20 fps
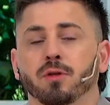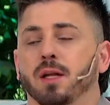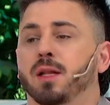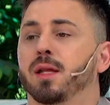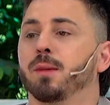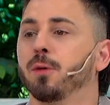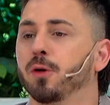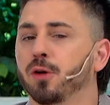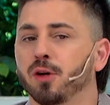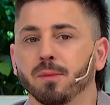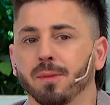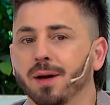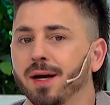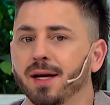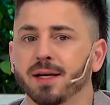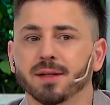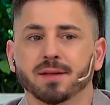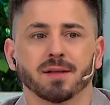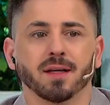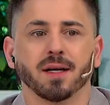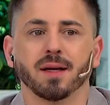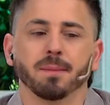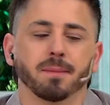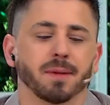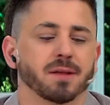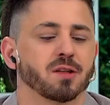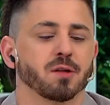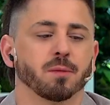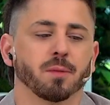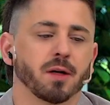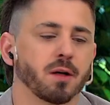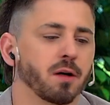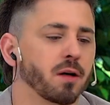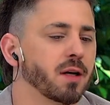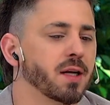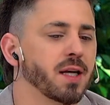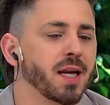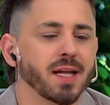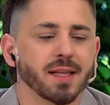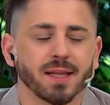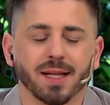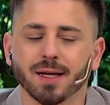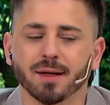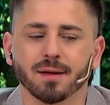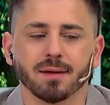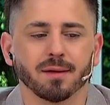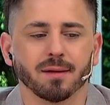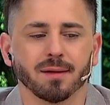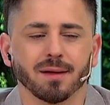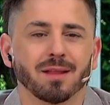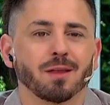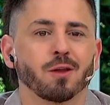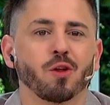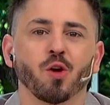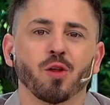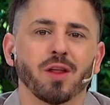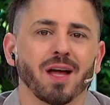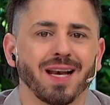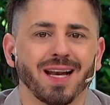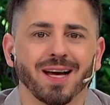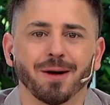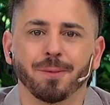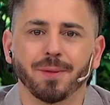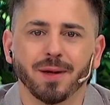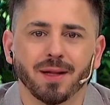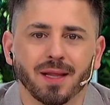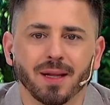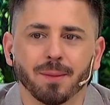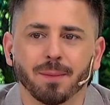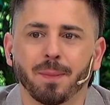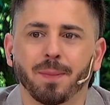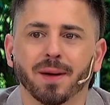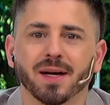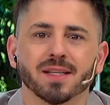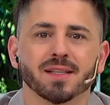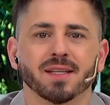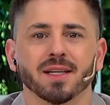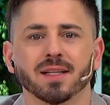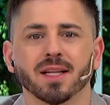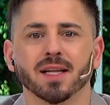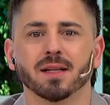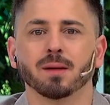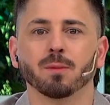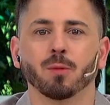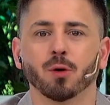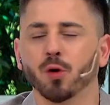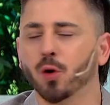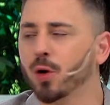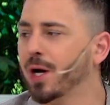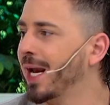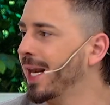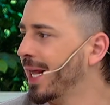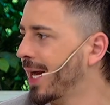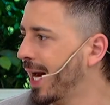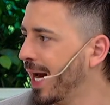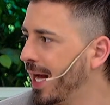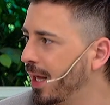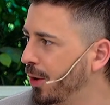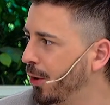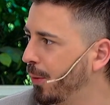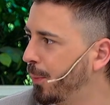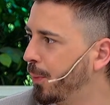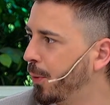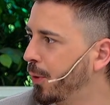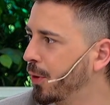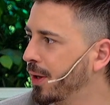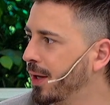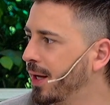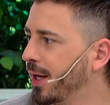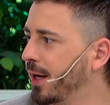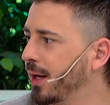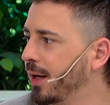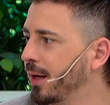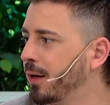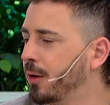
testimonio más, eh, más o menos relatan todas las víctimas, parecen testimonios calcados porque